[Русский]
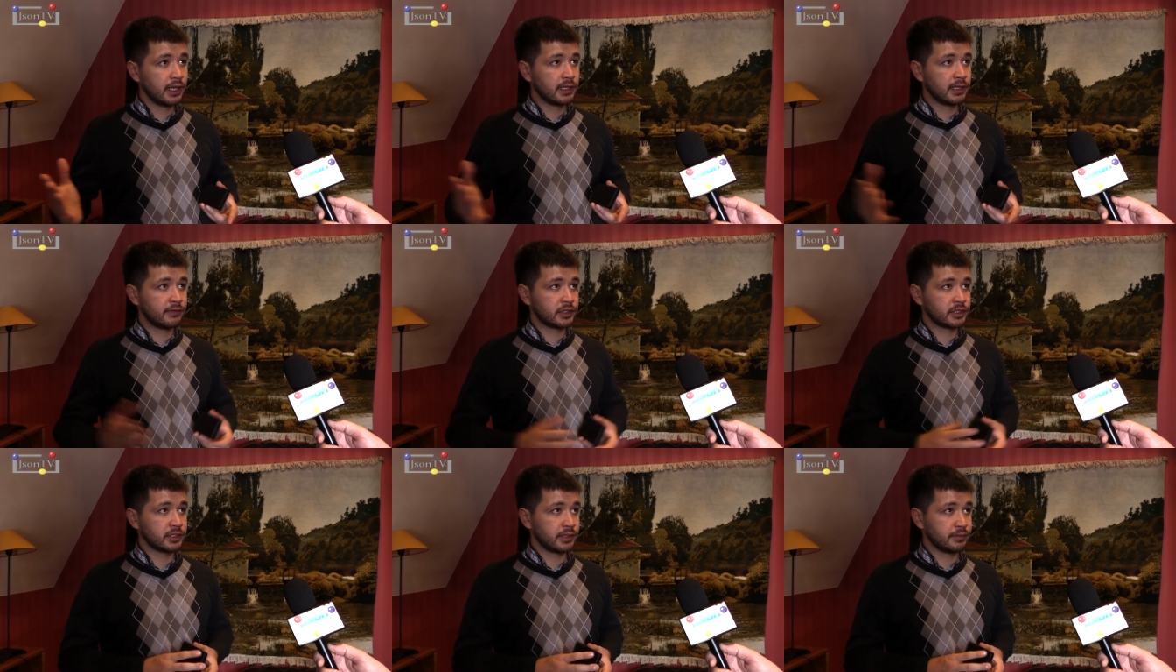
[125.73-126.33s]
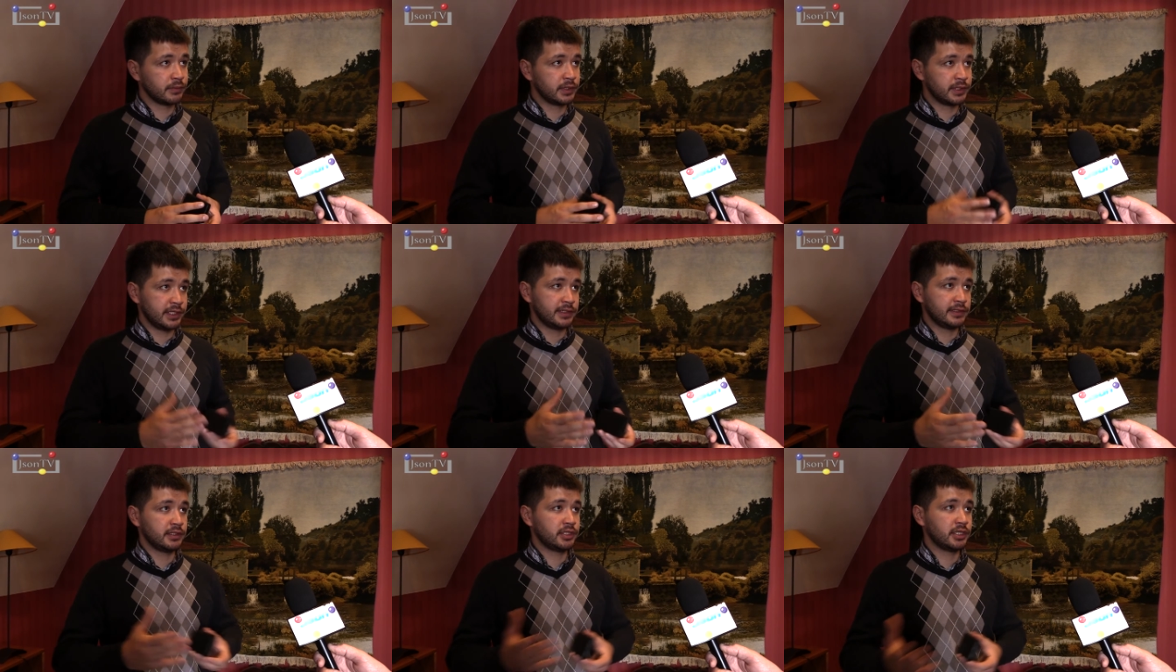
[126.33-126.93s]
Нам важно там
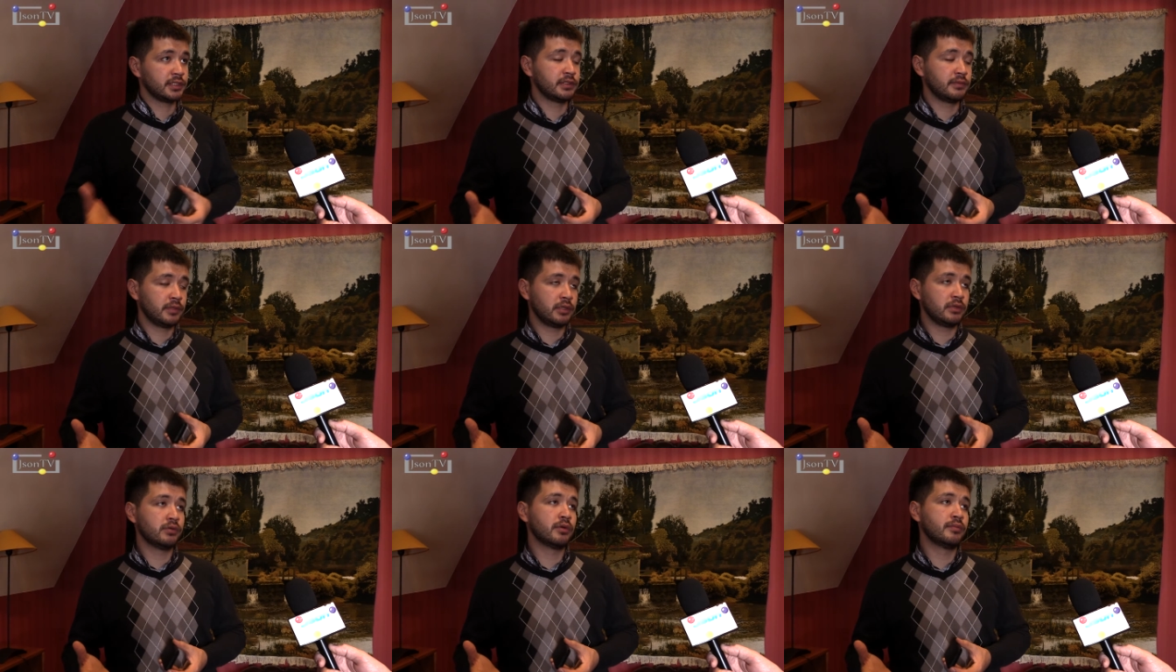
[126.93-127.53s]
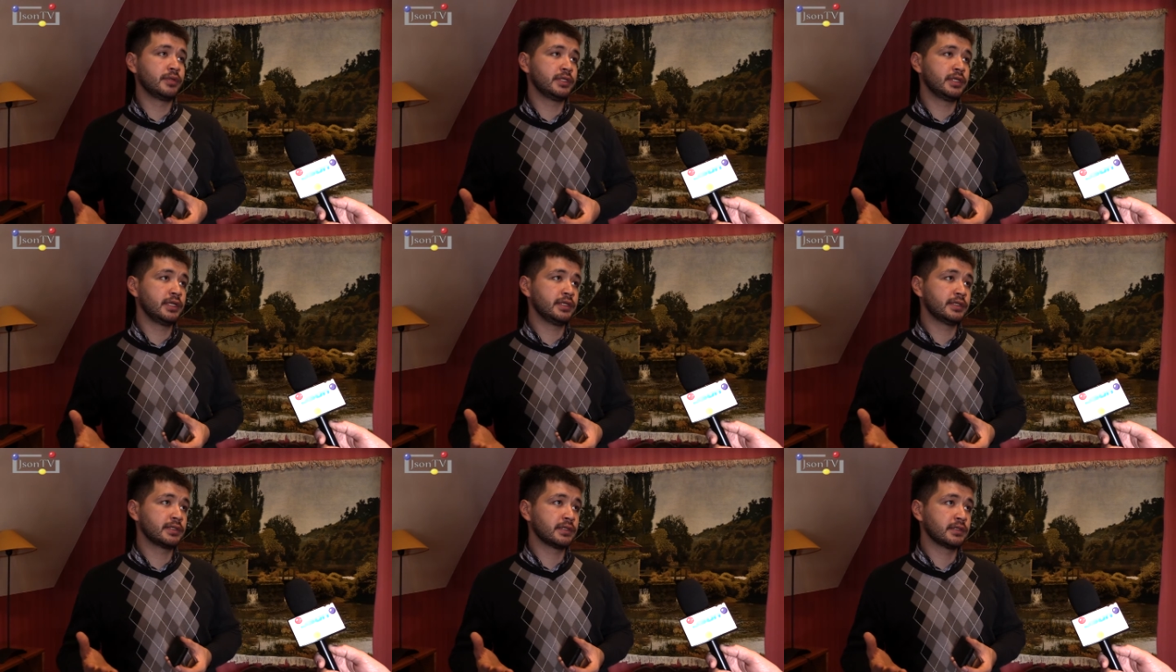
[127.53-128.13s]
здесь сейчас на берегу
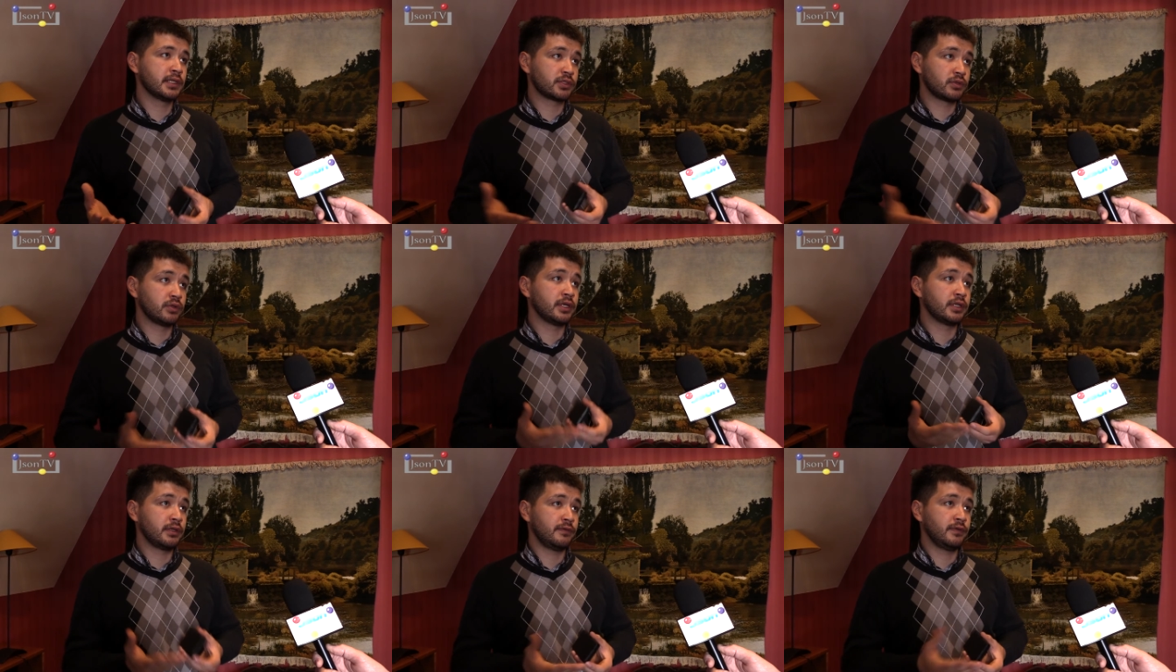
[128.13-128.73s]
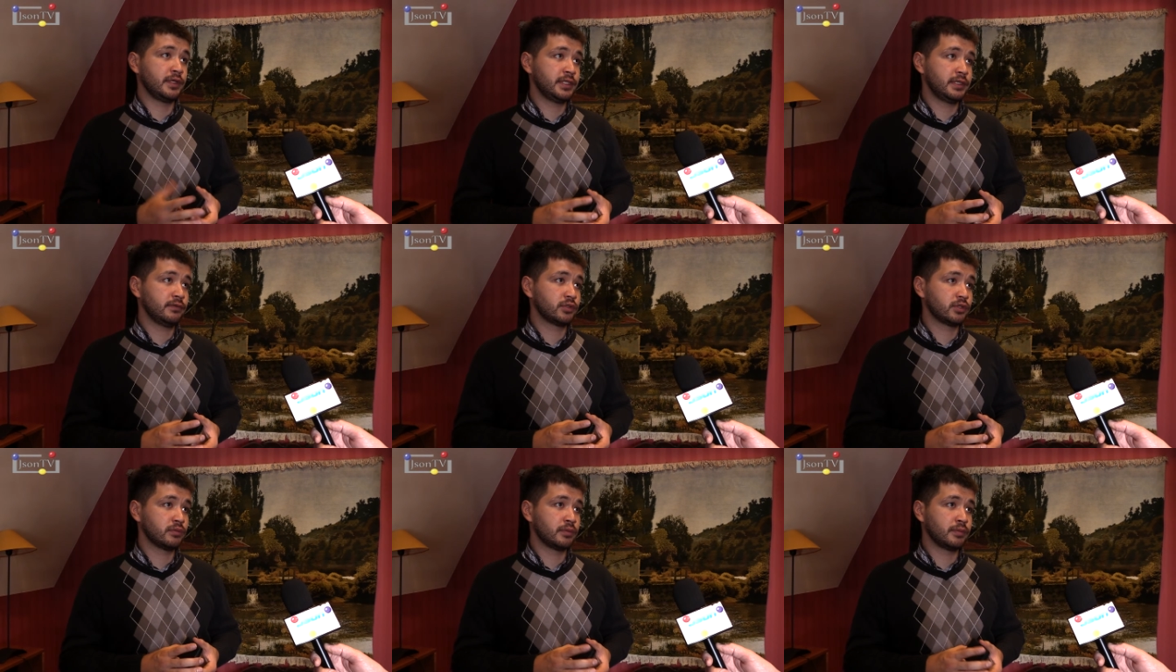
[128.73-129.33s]
определиться, насколько это
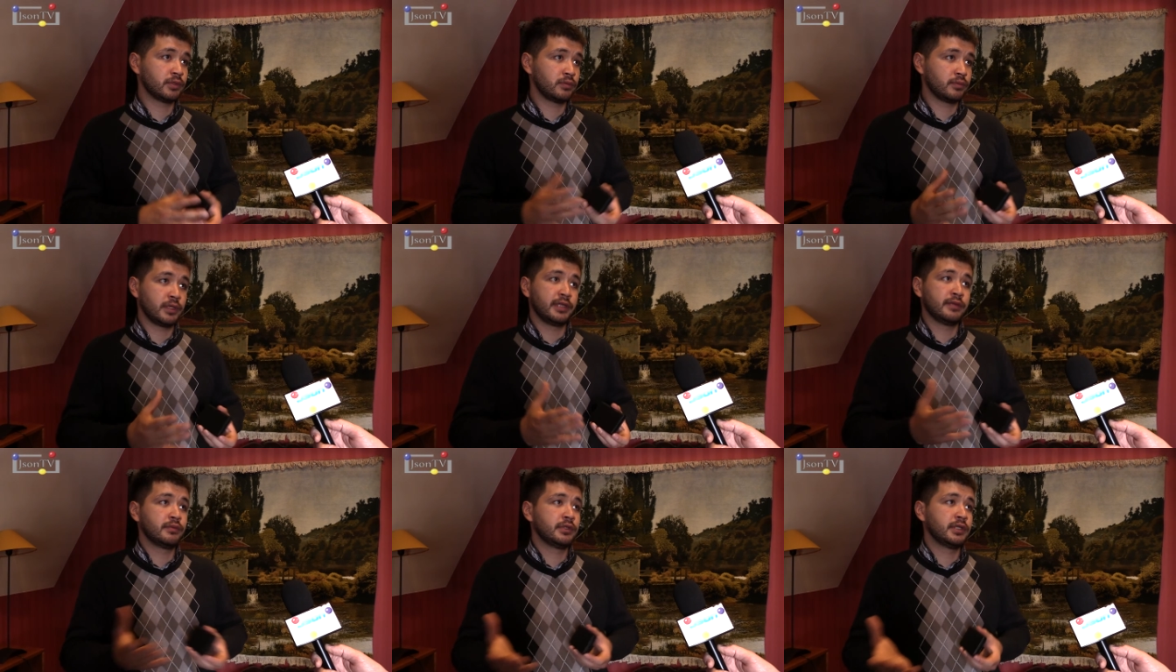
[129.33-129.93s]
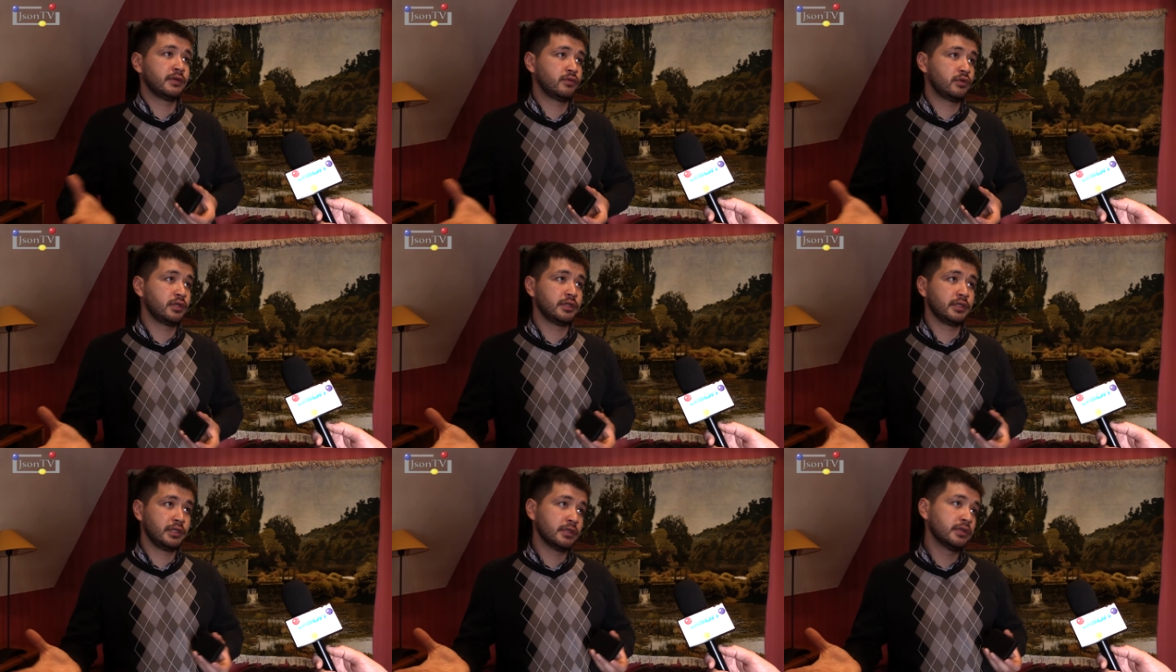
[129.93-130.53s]
эффективно, чтобы потом клиент был
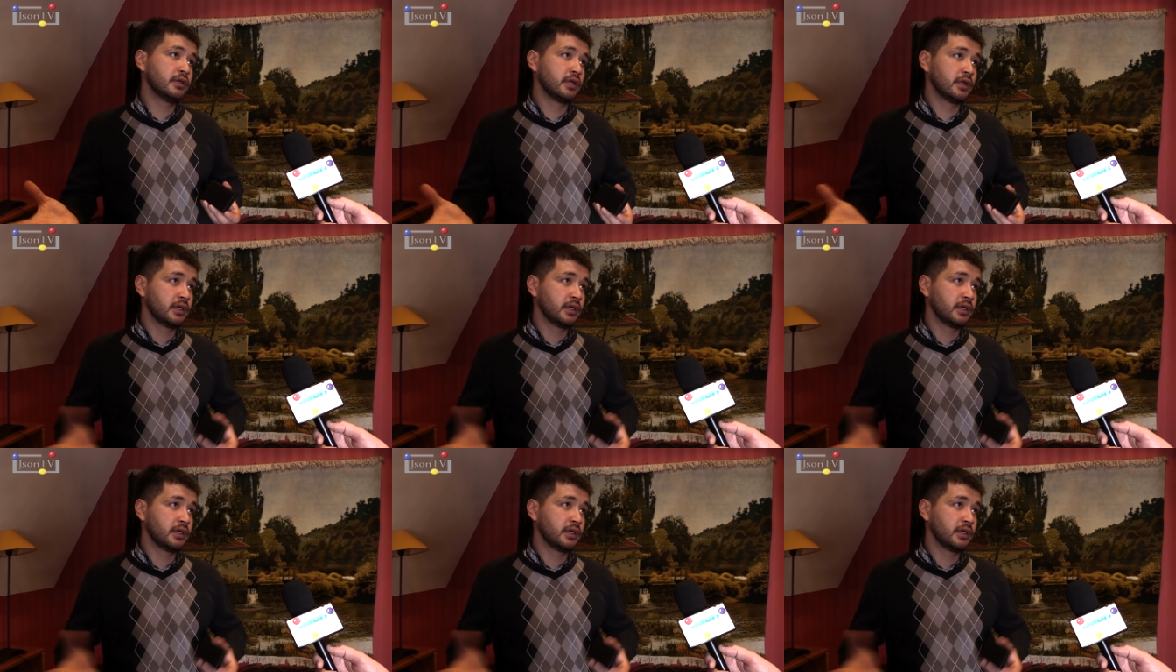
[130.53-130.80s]
доволен и